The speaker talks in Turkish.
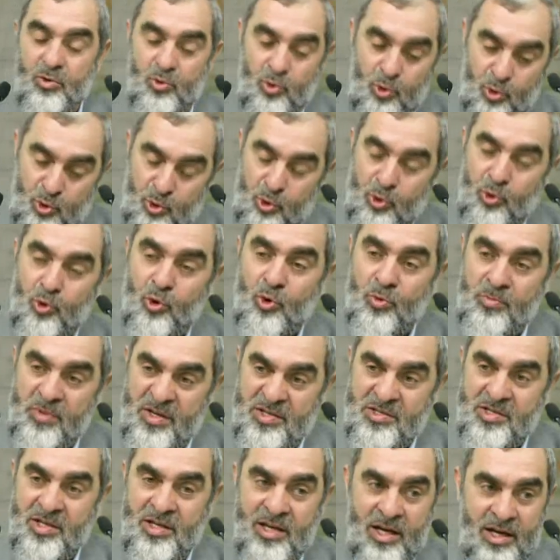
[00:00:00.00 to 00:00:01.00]

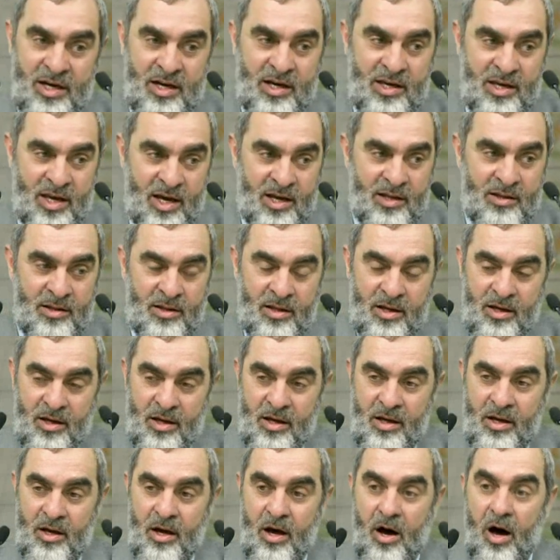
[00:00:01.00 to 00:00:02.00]
düşünülmesi gereken
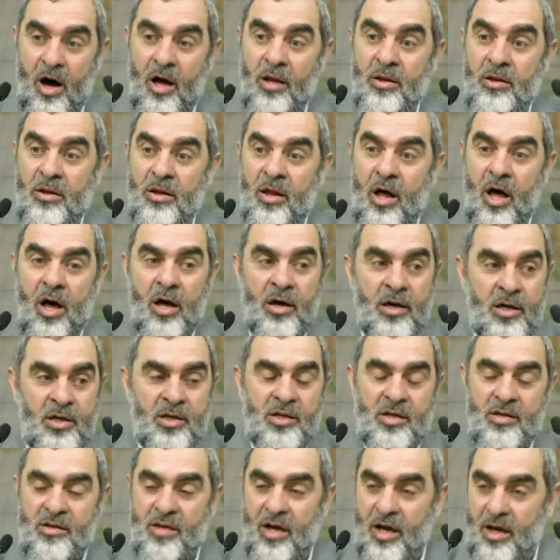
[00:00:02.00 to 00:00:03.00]
Allah'ın
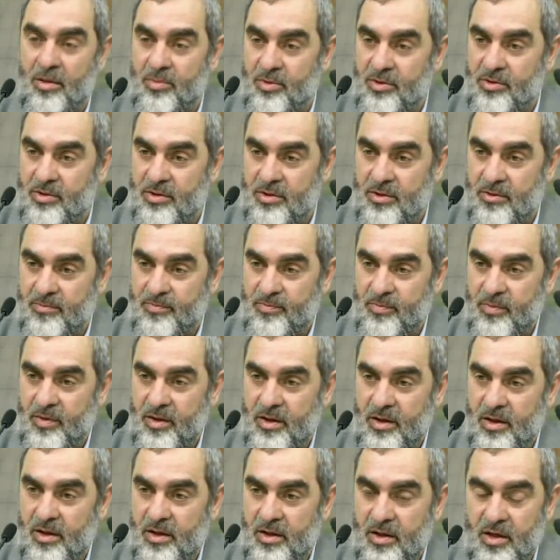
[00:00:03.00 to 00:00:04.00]
kitabıdır.
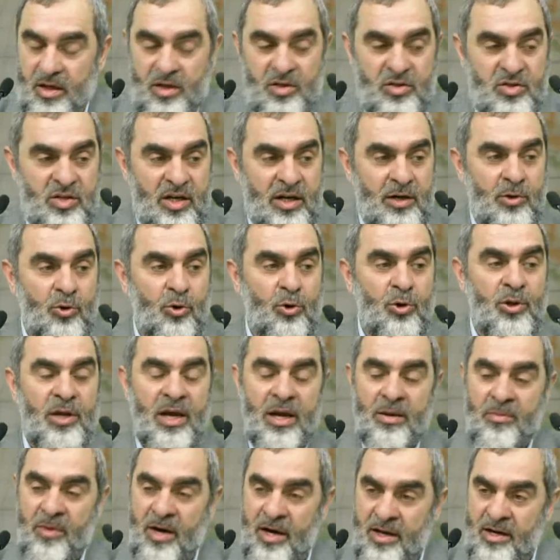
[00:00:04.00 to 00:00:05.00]
İnsan İnsanoğluna
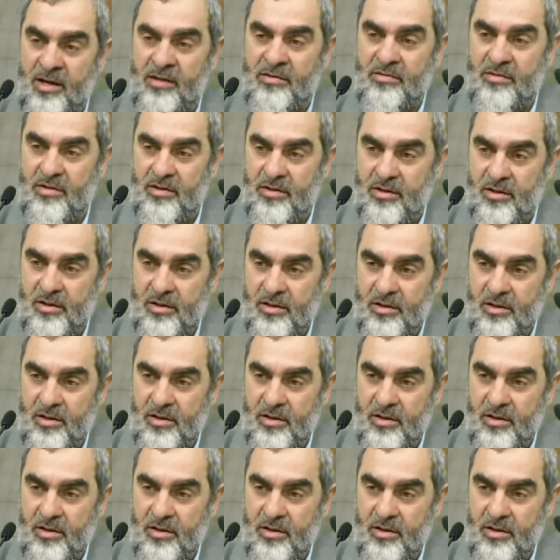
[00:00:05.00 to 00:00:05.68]
emanettir.